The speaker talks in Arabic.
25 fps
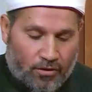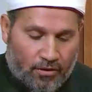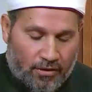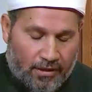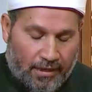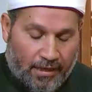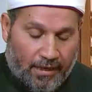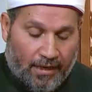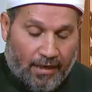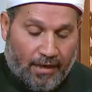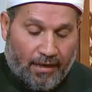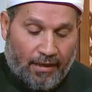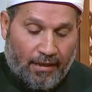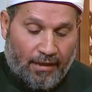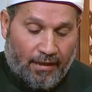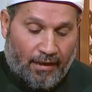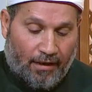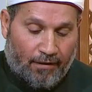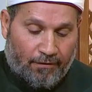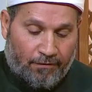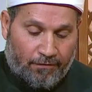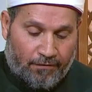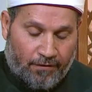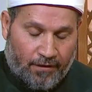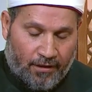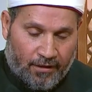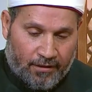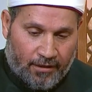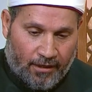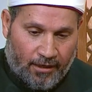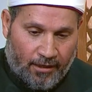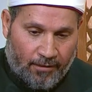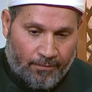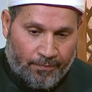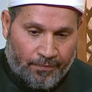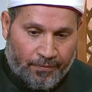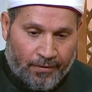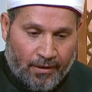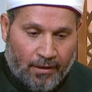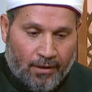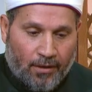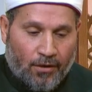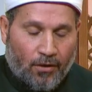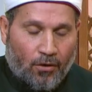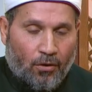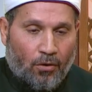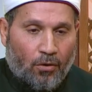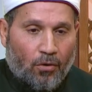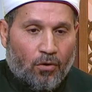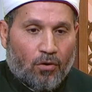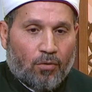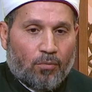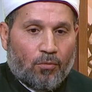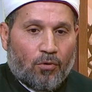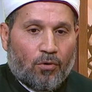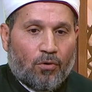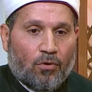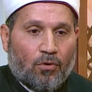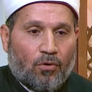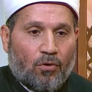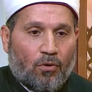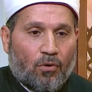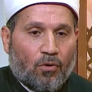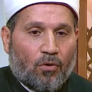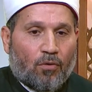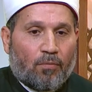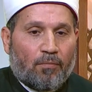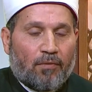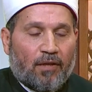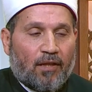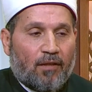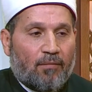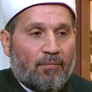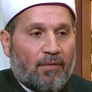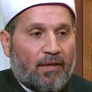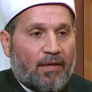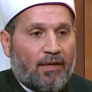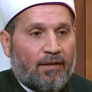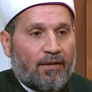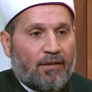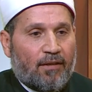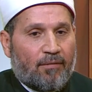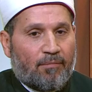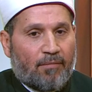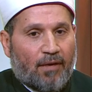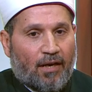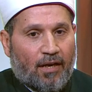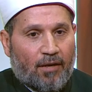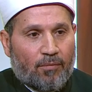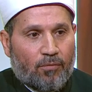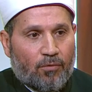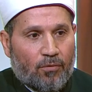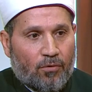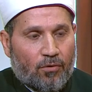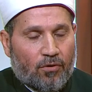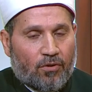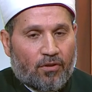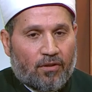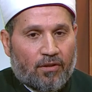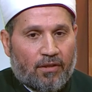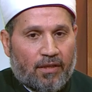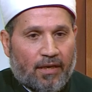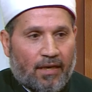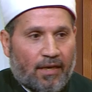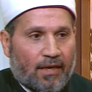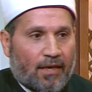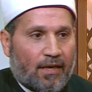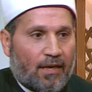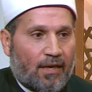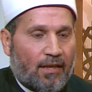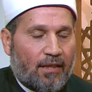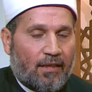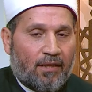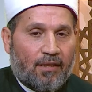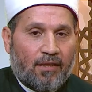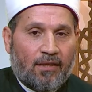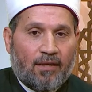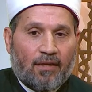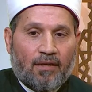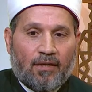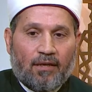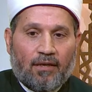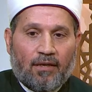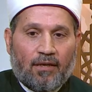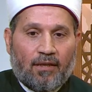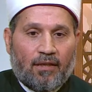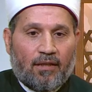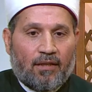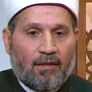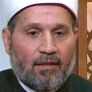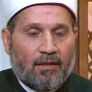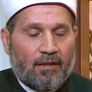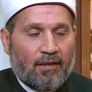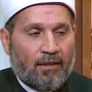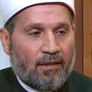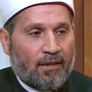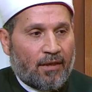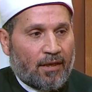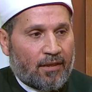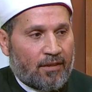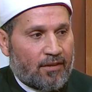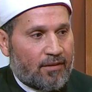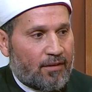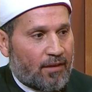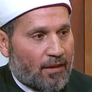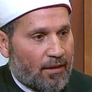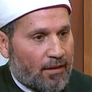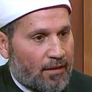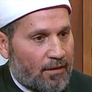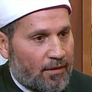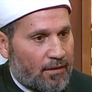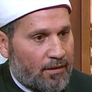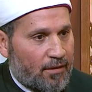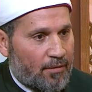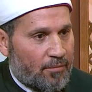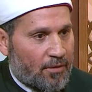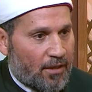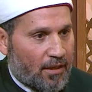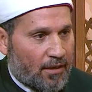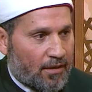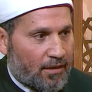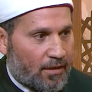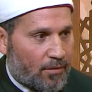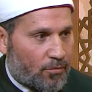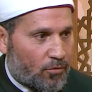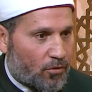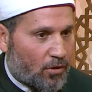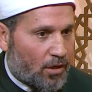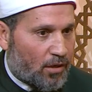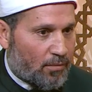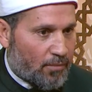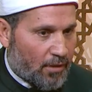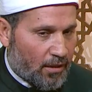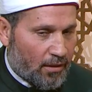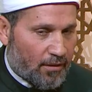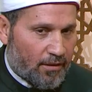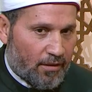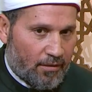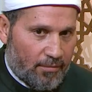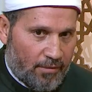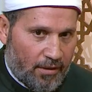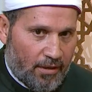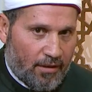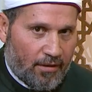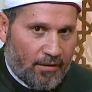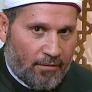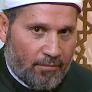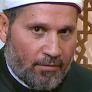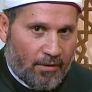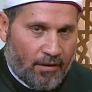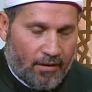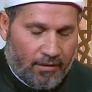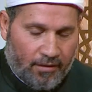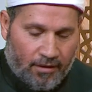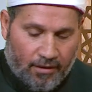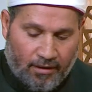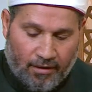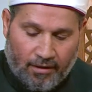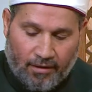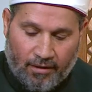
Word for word: داخل الحفاضه حكمه حكم الماء المحبوس داخل القسطره اللي بيركبوها مرضى بل... مرضى نعم.